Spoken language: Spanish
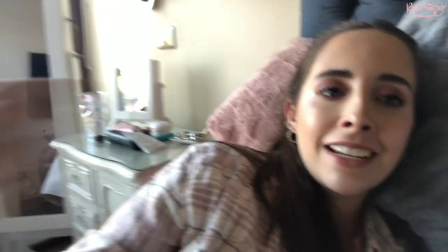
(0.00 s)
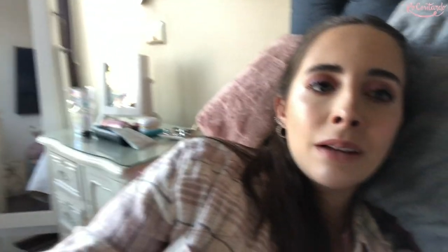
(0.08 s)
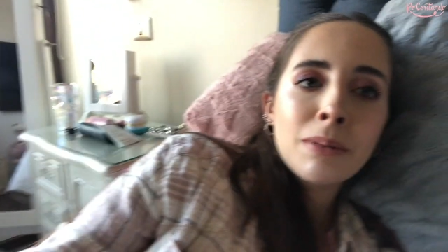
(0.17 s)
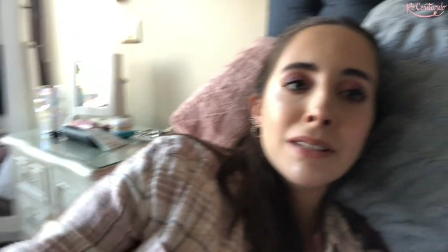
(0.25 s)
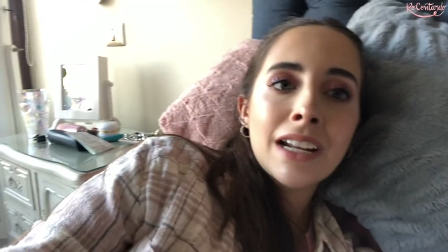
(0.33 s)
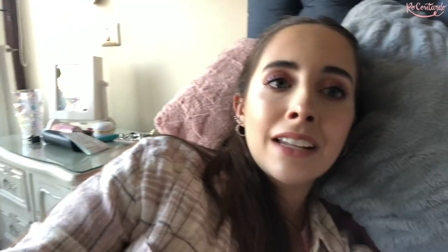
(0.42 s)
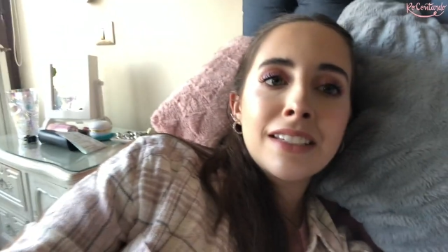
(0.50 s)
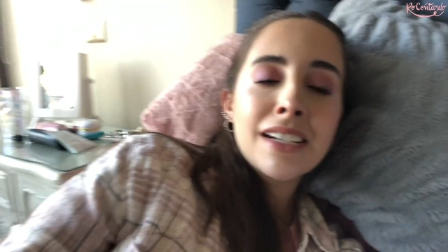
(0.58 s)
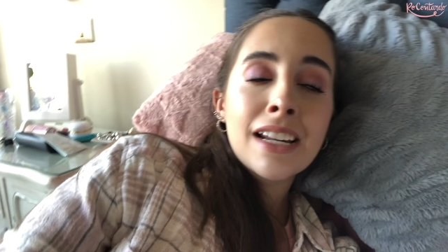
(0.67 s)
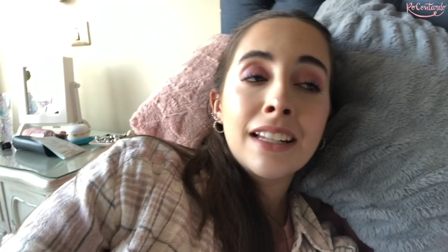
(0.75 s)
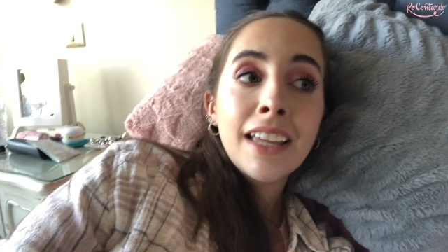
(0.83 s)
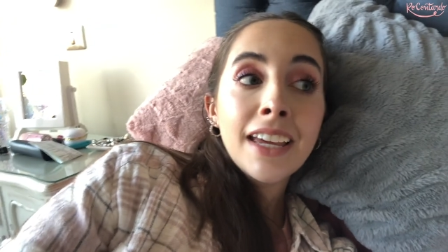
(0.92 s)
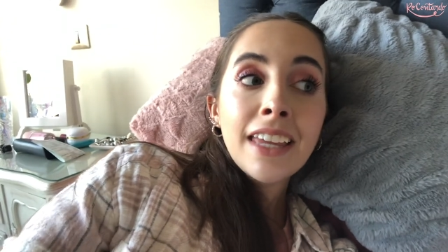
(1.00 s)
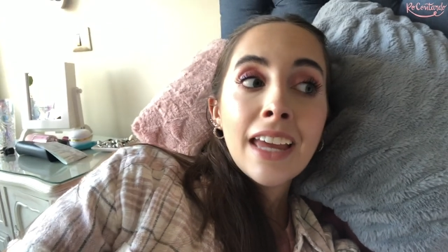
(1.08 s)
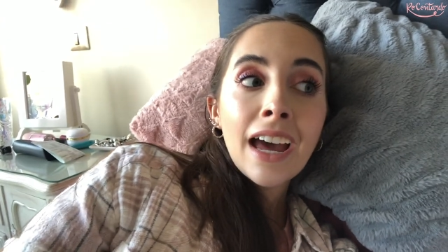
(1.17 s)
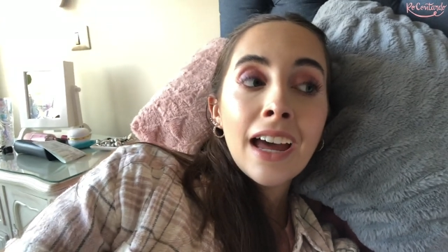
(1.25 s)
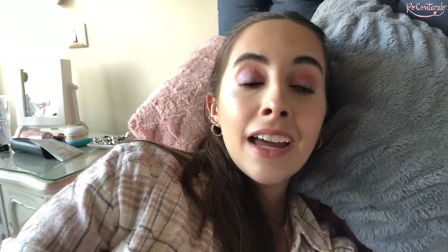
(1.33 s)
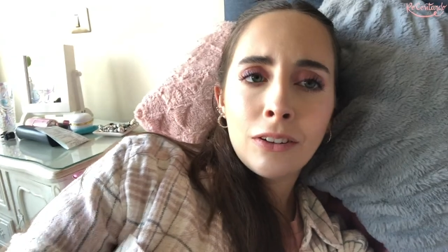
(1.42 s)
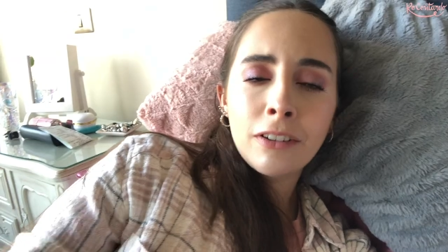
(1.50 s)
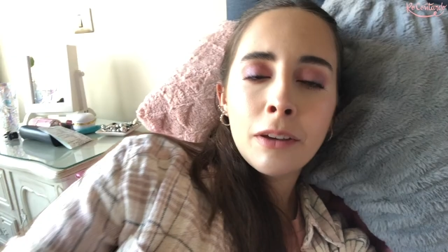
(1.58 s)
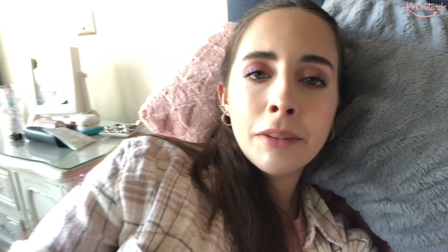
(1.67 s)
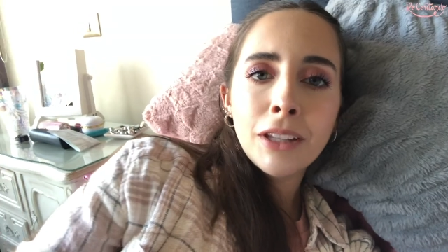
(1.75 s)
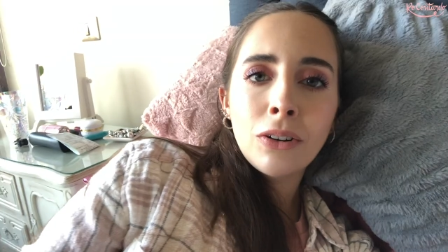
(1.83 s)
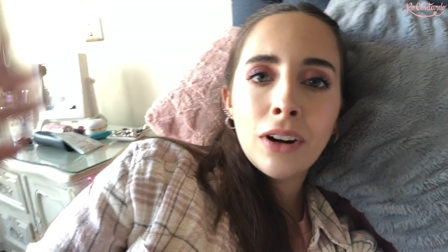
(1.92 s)
y le pasé la trinil de ella.
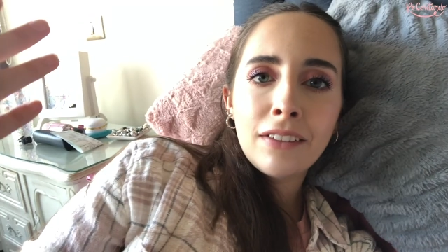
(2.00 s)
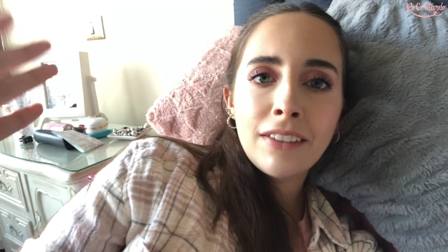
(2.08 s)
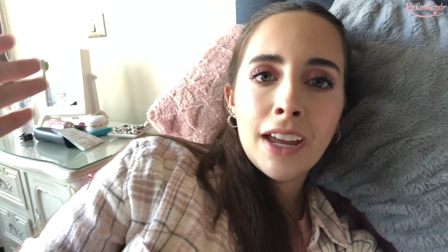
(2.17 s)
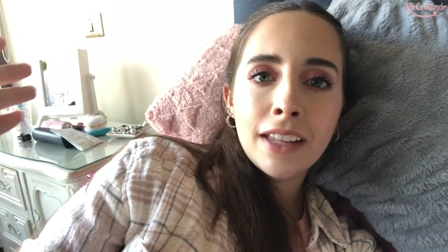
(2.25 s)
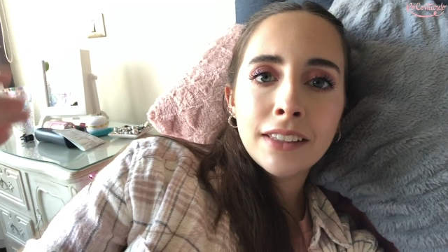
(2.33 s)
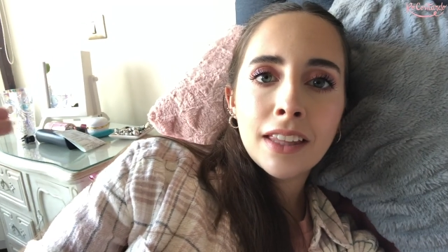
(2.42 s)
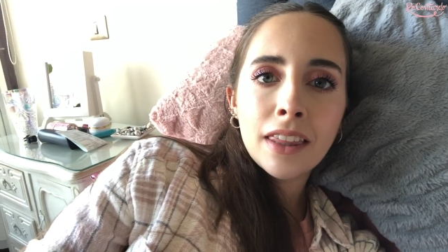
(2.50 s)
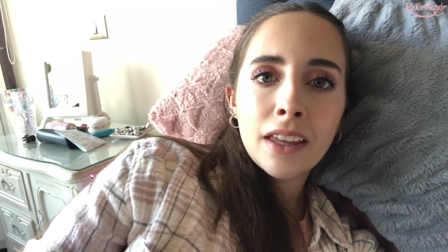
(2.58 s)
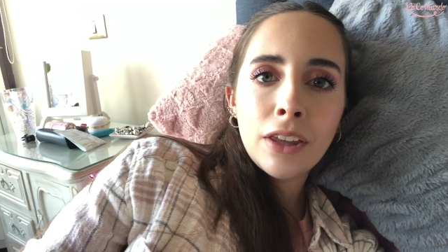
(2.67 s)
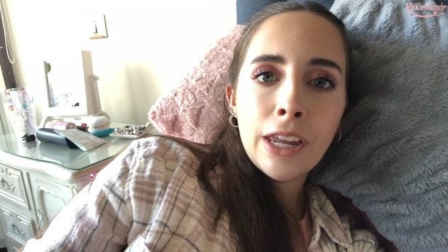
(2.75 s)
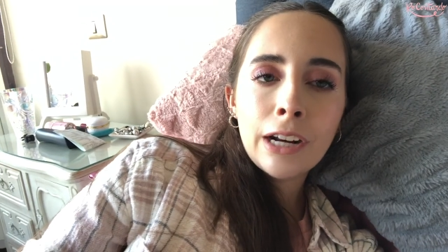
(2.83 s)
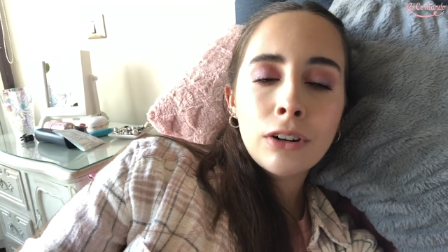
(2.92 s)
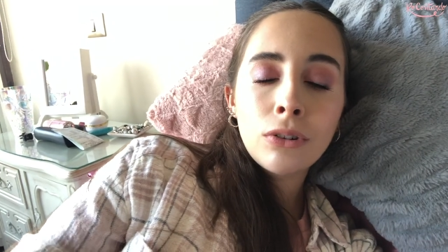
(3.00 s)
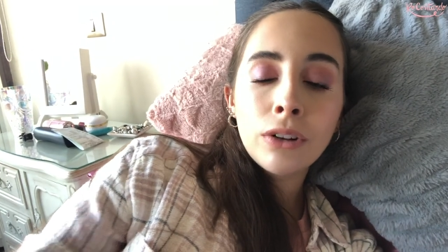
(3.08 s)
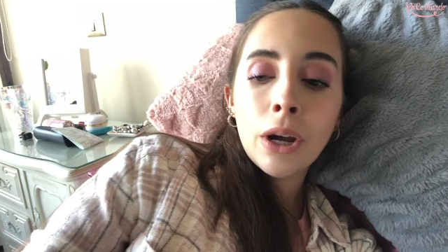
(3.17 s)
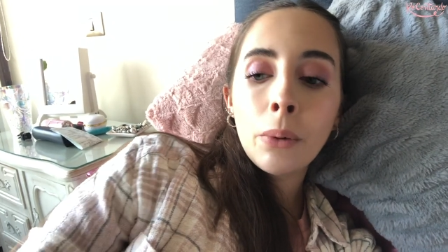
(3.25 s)
Obviamente lo lavé antes de llenarlo con